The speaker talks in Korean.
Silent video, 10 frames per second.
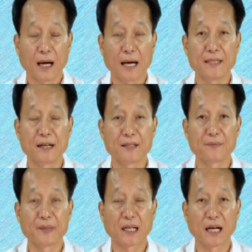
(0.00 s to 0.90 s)

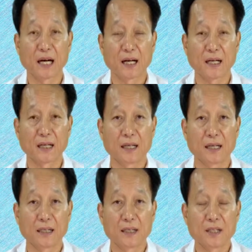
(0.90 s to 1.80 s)
안녕하십니까.
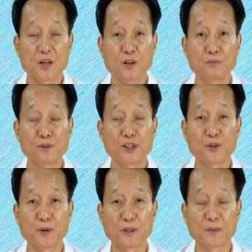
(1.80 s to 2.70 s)
정부
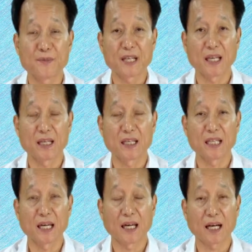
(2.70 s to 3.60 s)
지원금
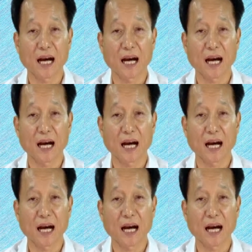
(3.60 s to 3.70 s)
챙기기의